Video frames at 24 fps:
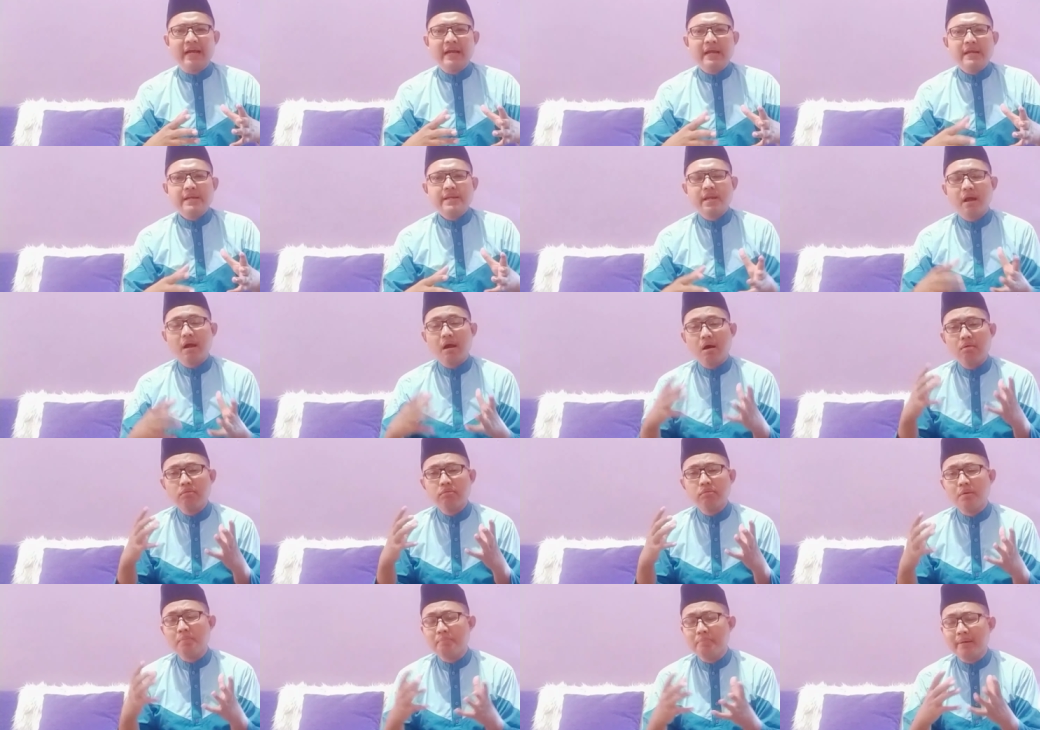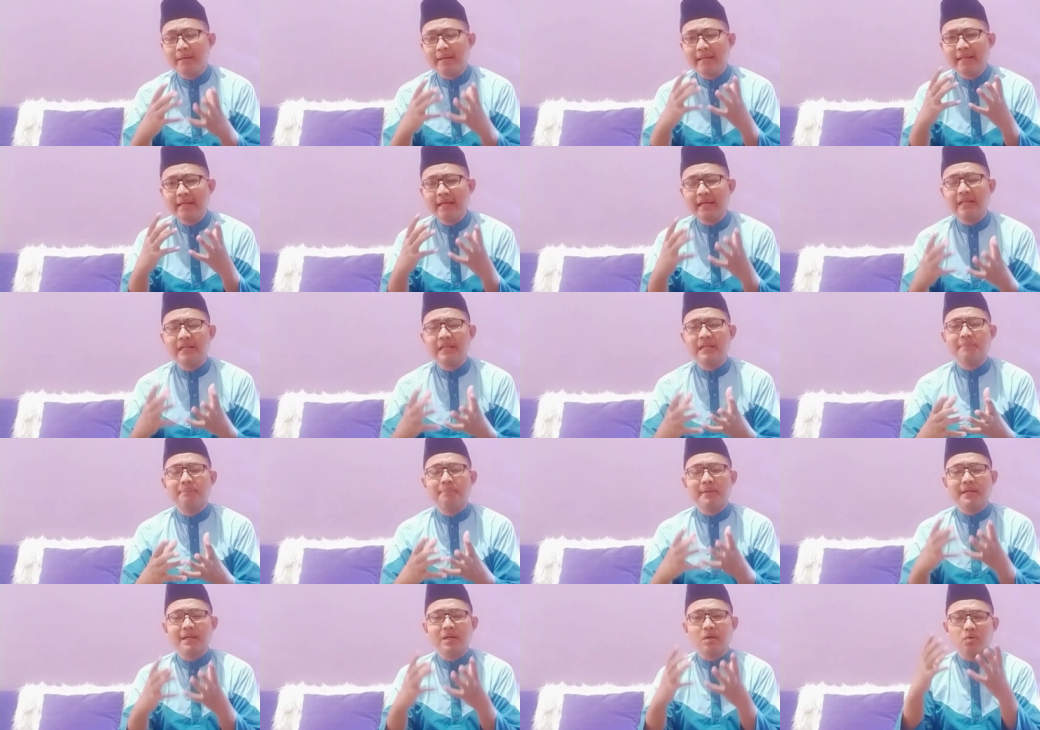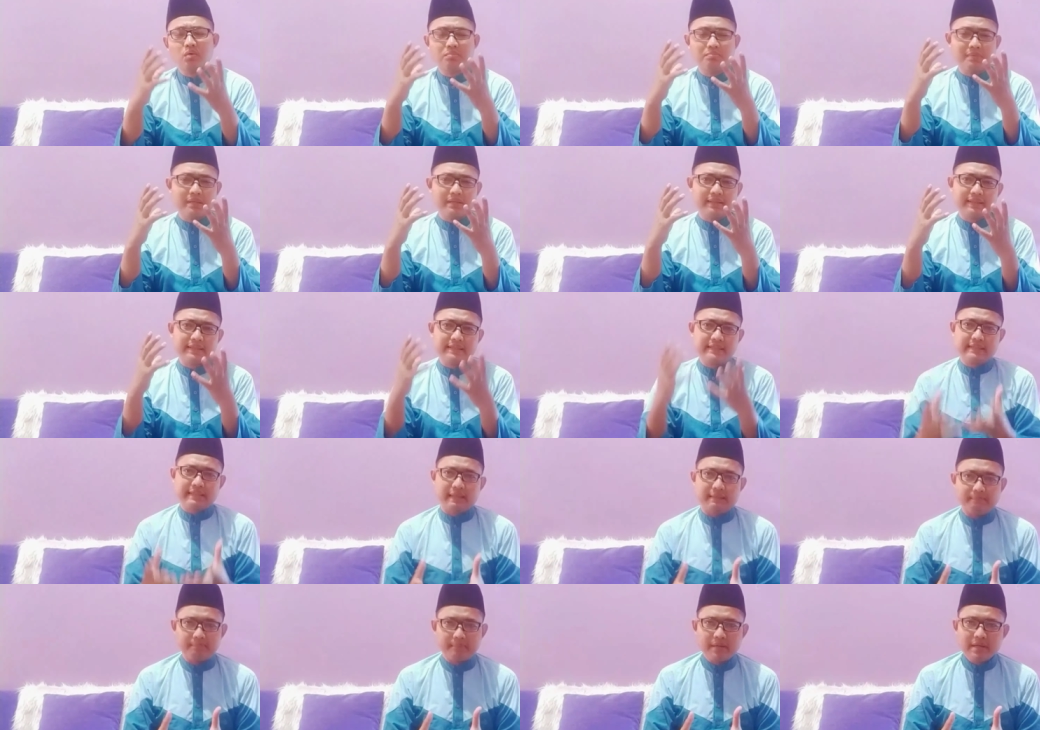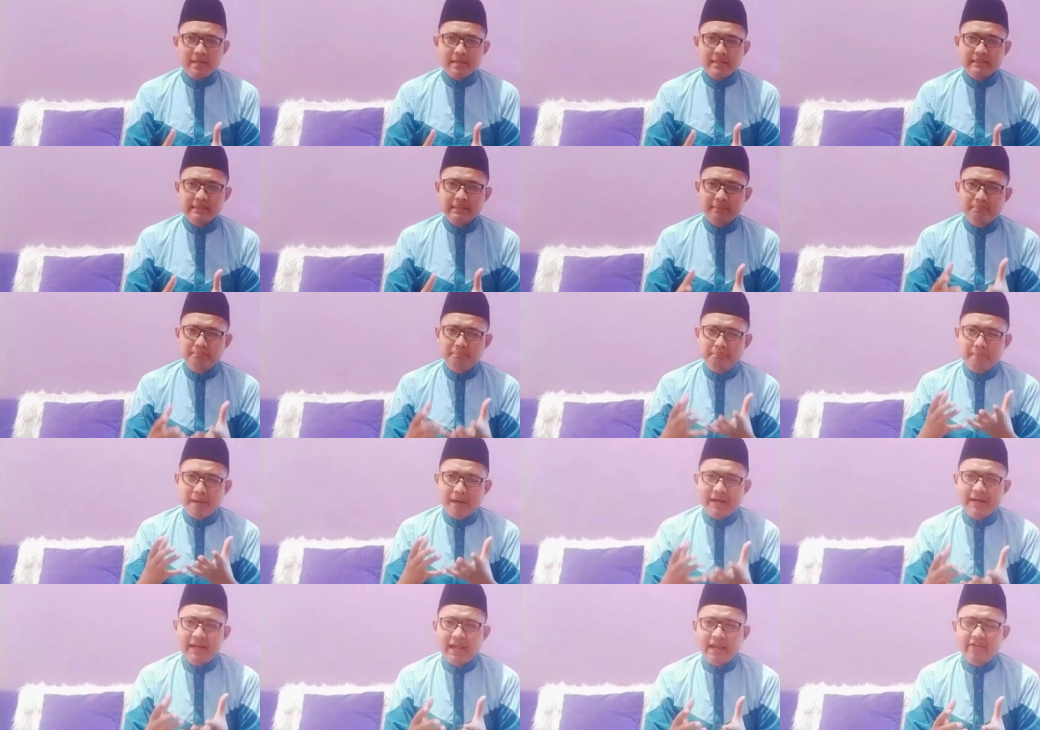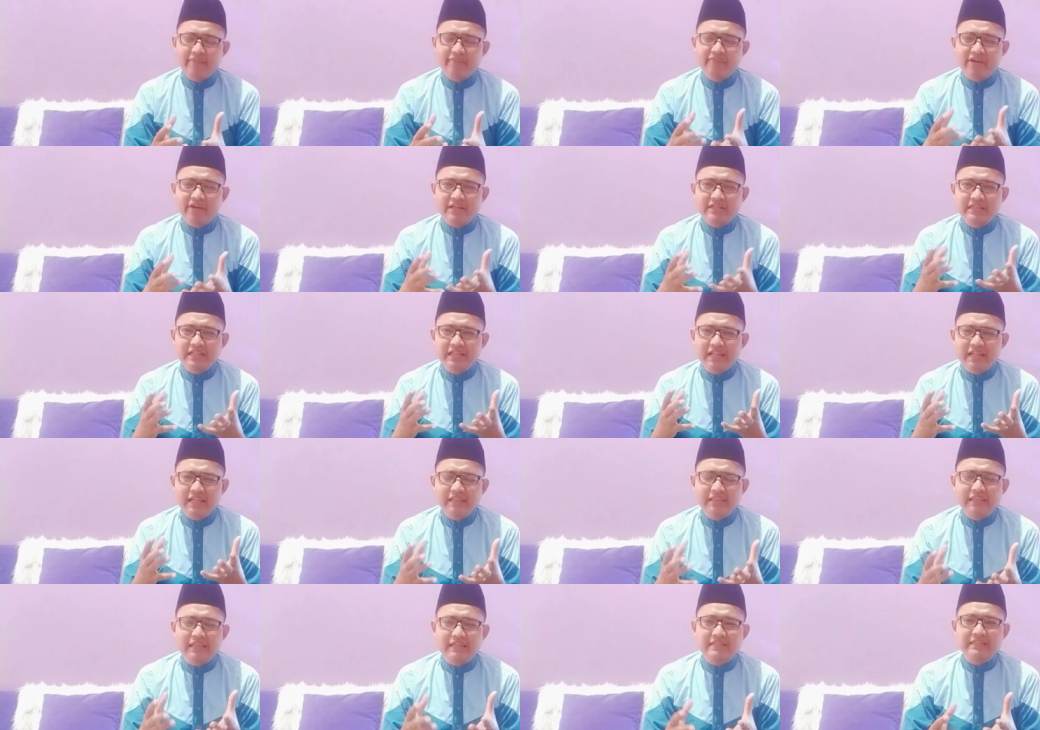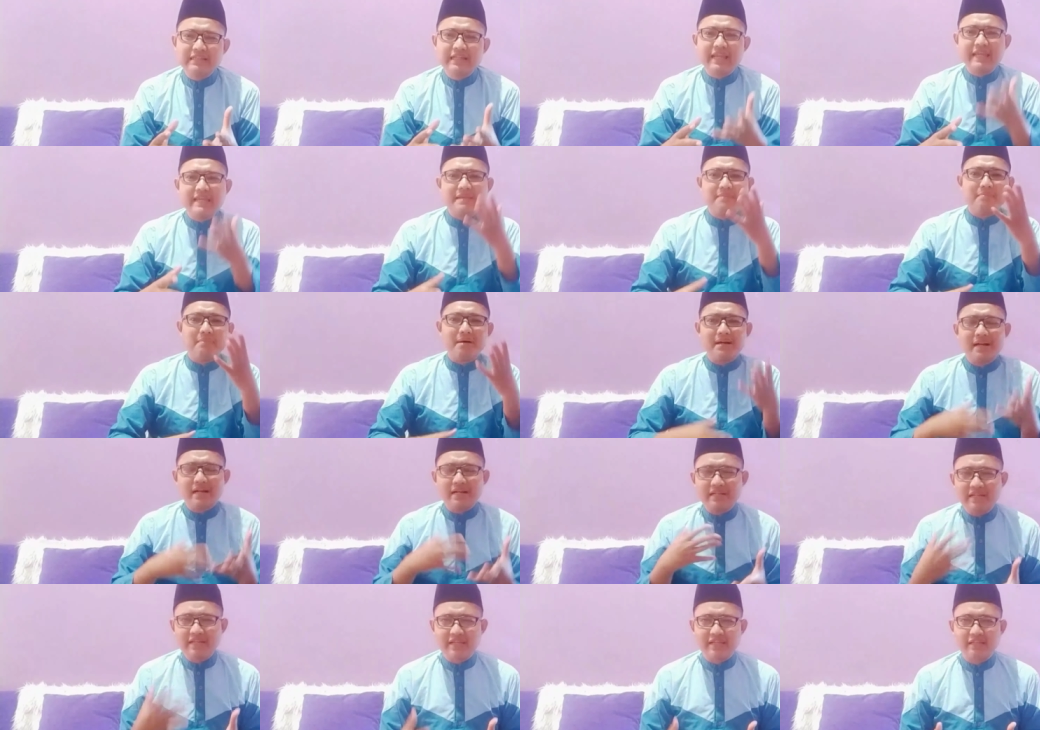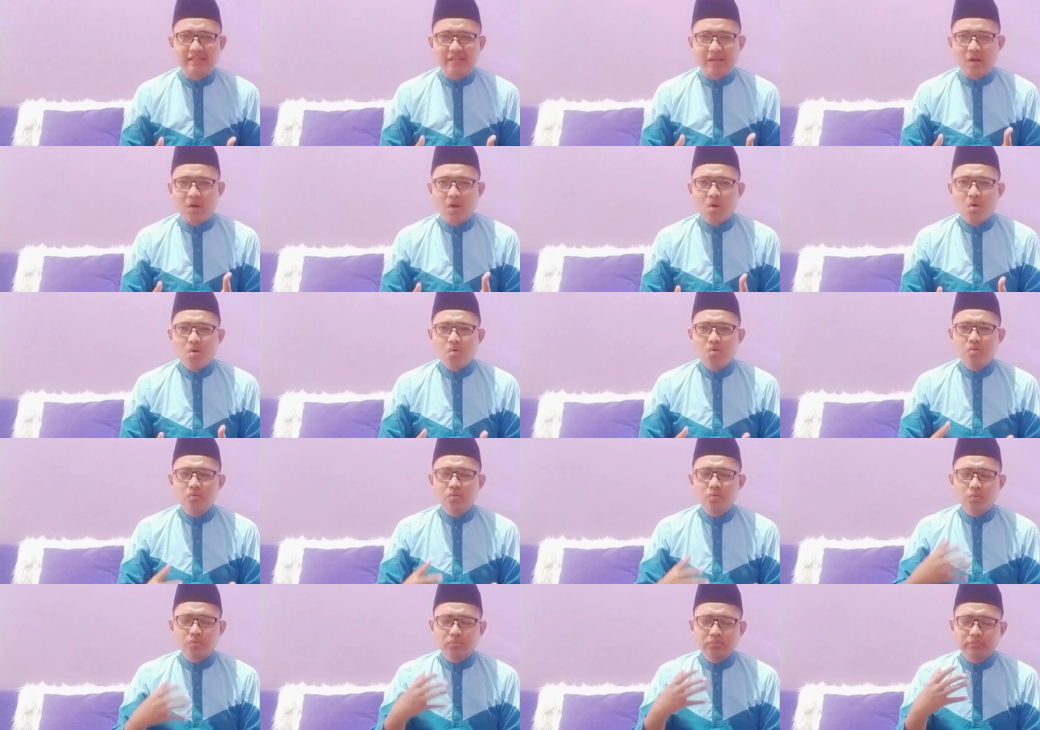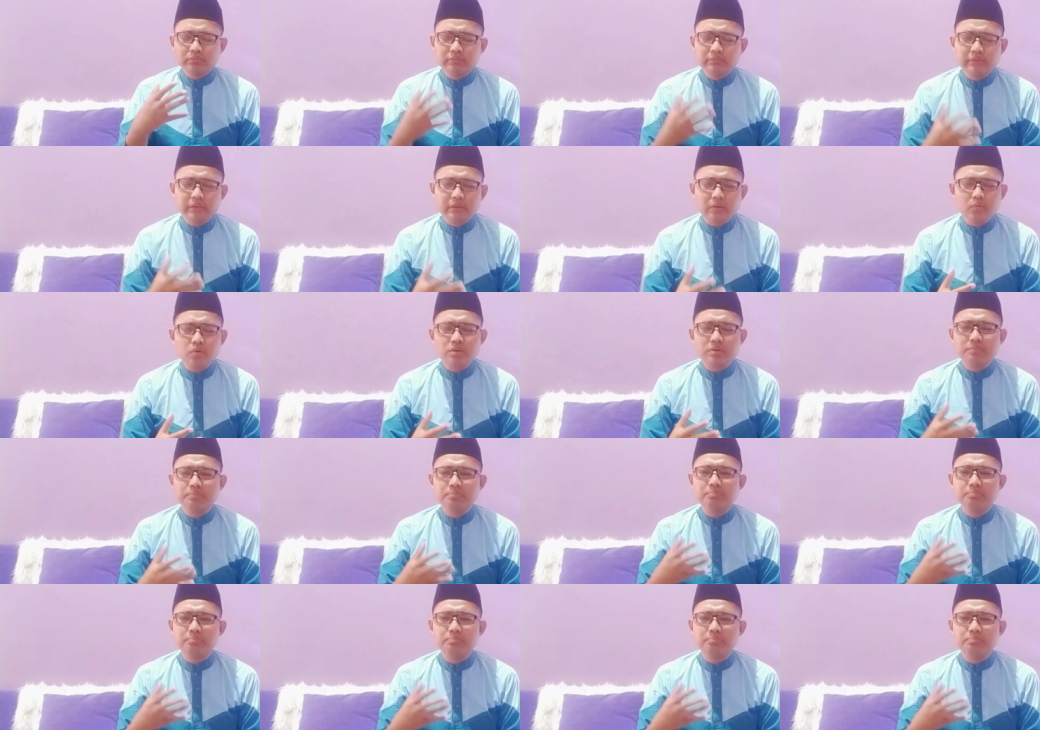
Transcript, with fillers: yang Allah berikan kepada umat Islam sebagai fasilitas keimanan kita untuk terus